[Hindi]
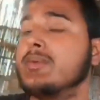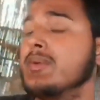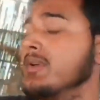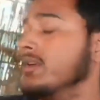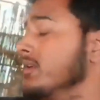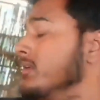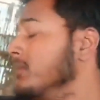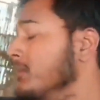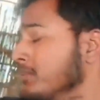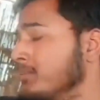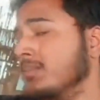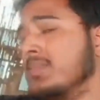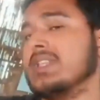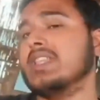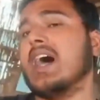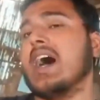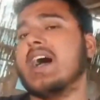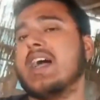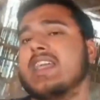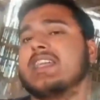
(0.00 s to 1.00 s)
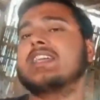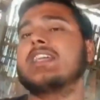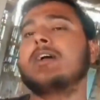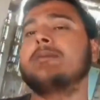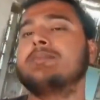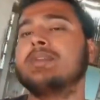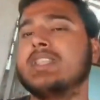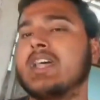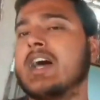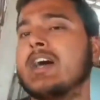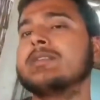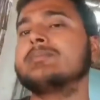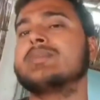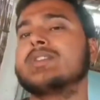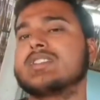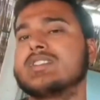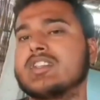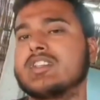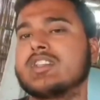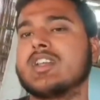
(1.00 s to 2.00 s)
जब विधायक का
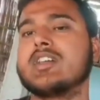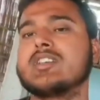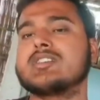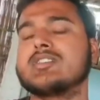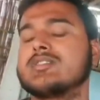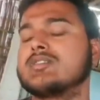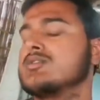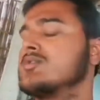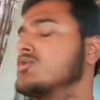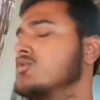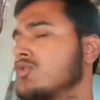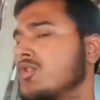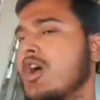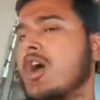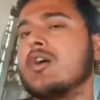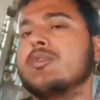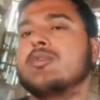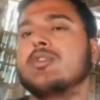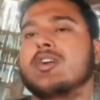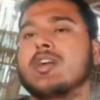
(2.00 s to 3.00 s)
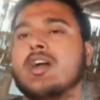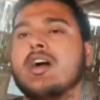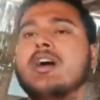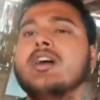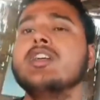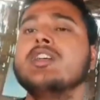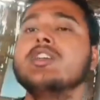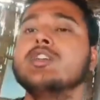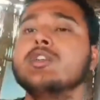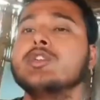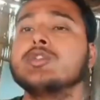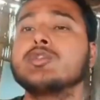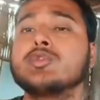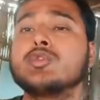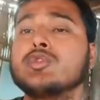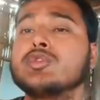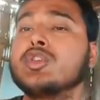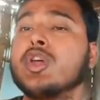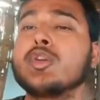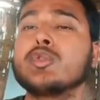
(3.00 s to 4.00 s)
विधान परिषद का चुनाव होगा
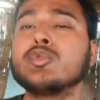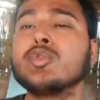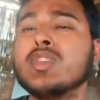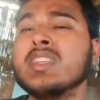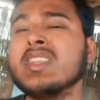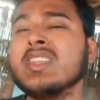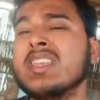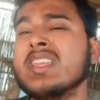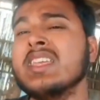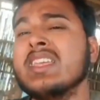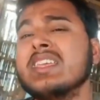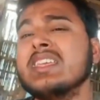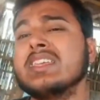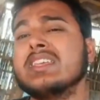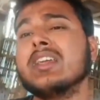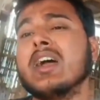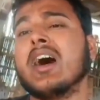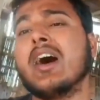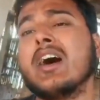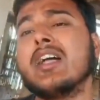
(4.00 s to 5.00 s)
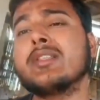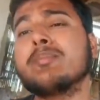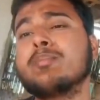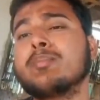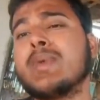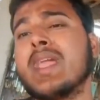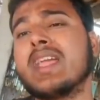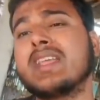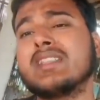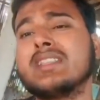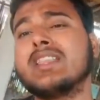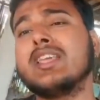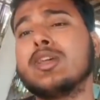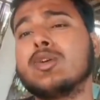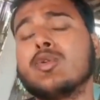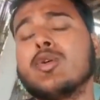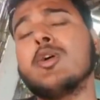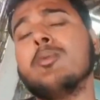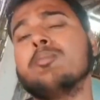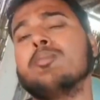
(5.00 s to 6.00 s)
तो जरूरी नहीं कि हर
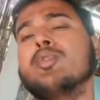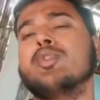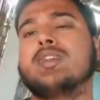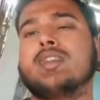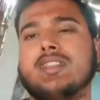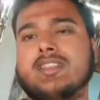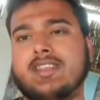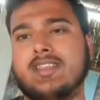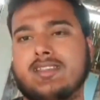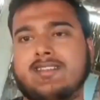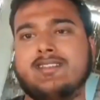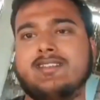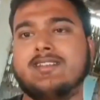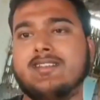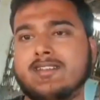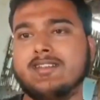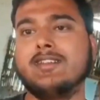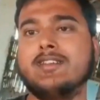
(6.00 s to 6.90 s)
व्यक्ति को हम वोट दें